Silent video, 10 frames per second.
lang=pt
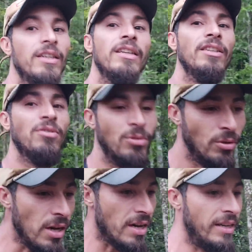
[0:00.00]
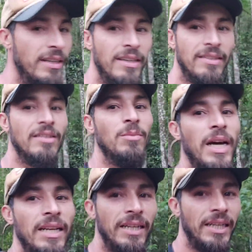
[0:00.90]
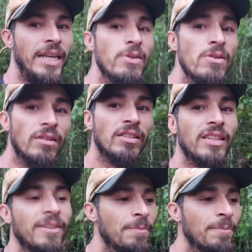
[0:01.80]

E isso corre, nessas matas aí tem onça.